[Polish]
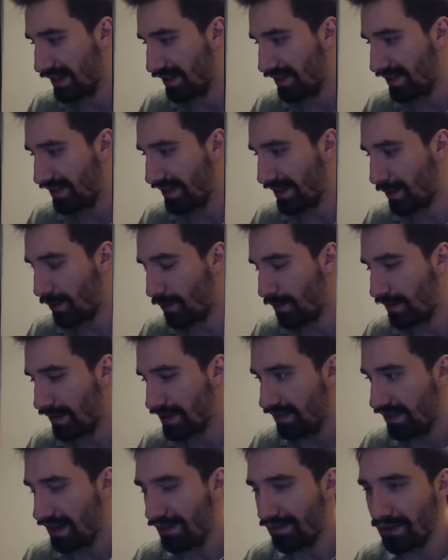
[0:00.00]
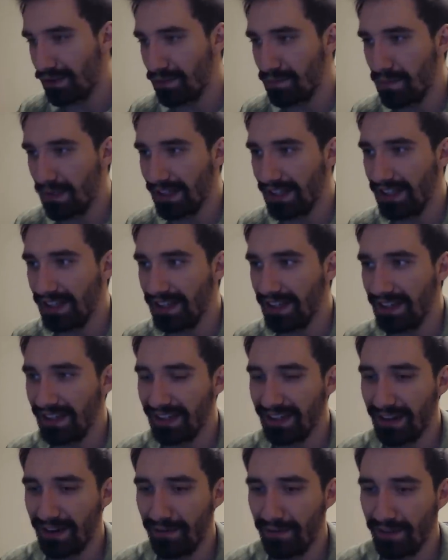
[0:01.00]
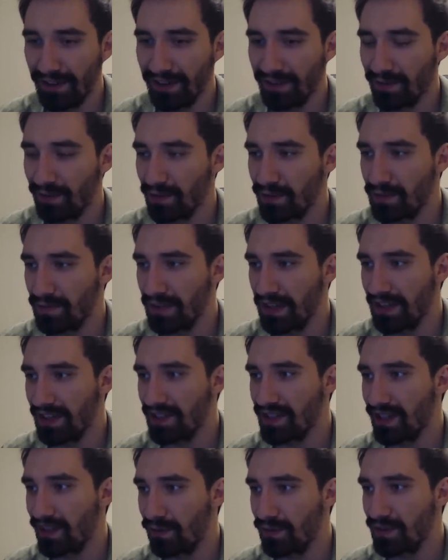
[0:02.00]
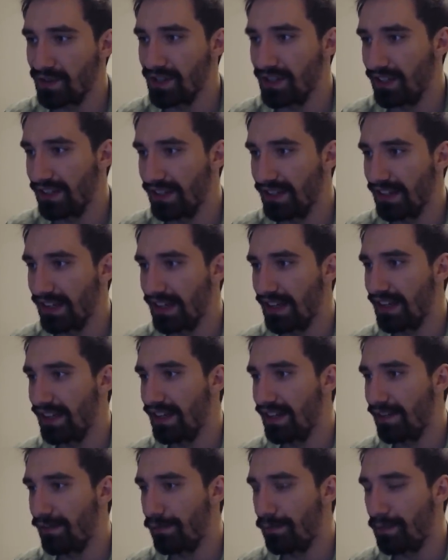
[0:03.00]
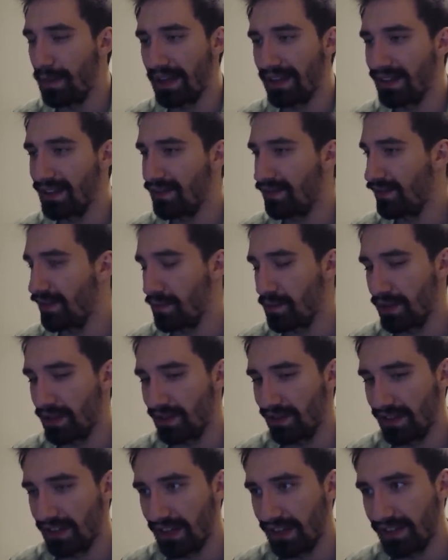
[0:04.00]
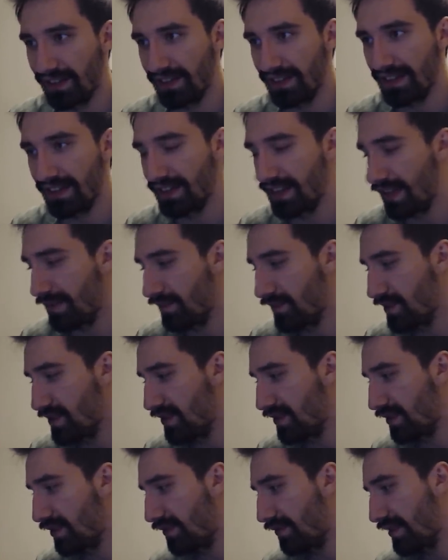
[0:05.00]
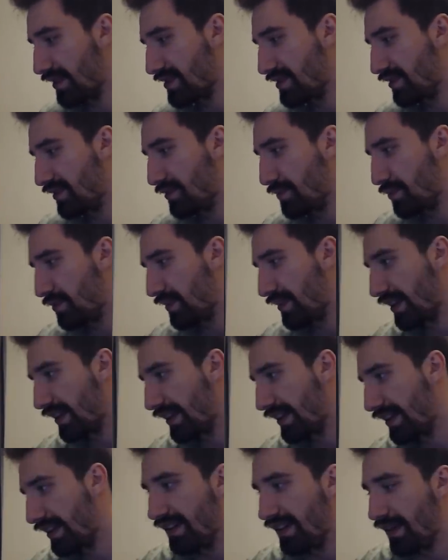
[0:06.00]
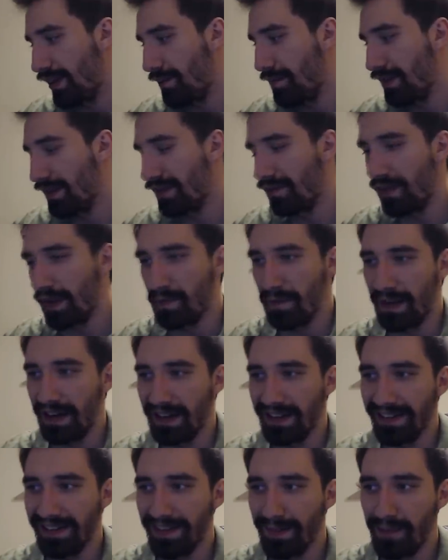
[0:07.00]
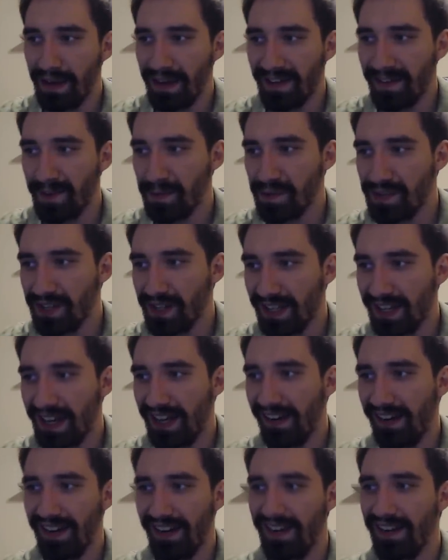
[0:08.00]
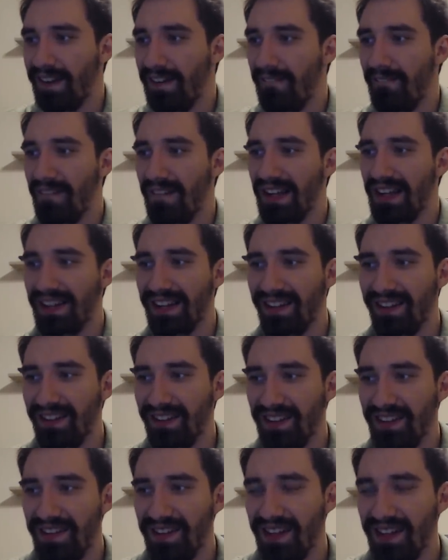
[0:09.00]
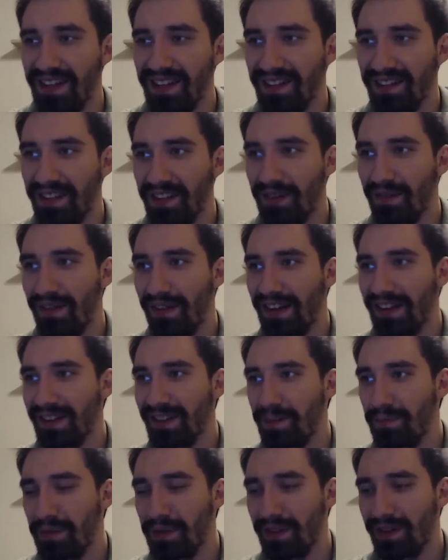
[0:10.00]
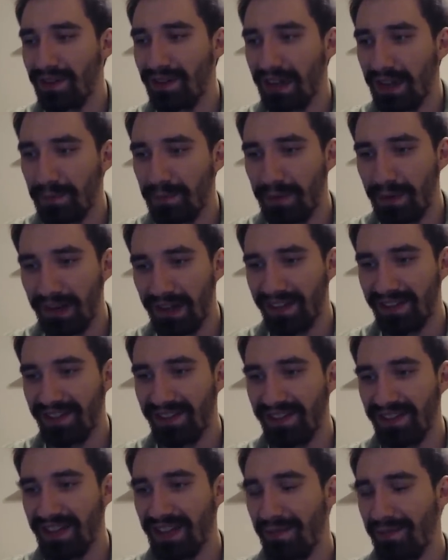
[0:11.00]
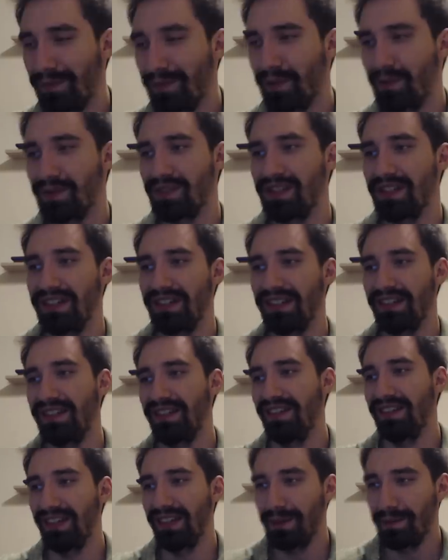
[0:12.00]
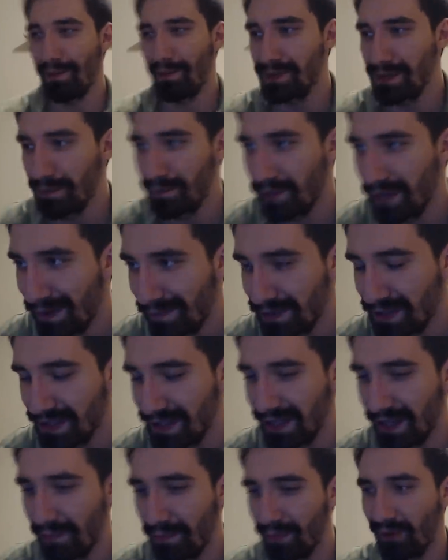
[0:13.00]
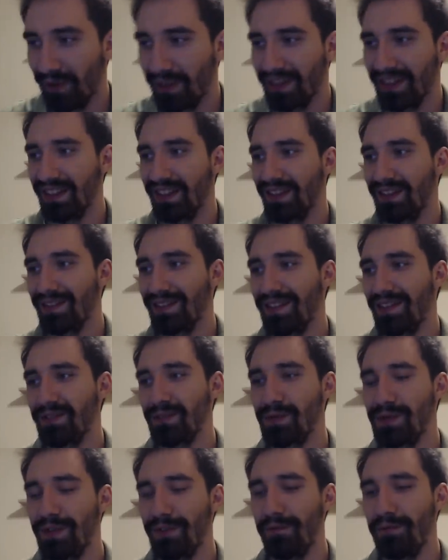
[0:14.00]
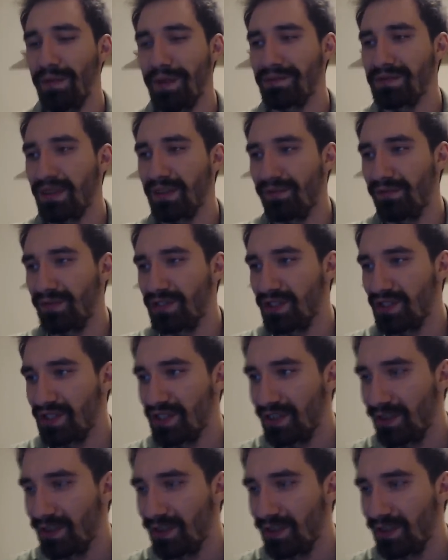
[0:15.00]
Zauważ, nawet Magical i Rafonik już mniej się kłócili, a wpadli w siebie konkretnie, a tamci, no to wiesz, no to było takie, obydwaj bali się bardzo przegranej, dlatego nic nie ryzykowali. Dopiero jak Polak się skapnął, że chyba przepieprzy na punkty, to zaczął się wpieprzać w trzeciej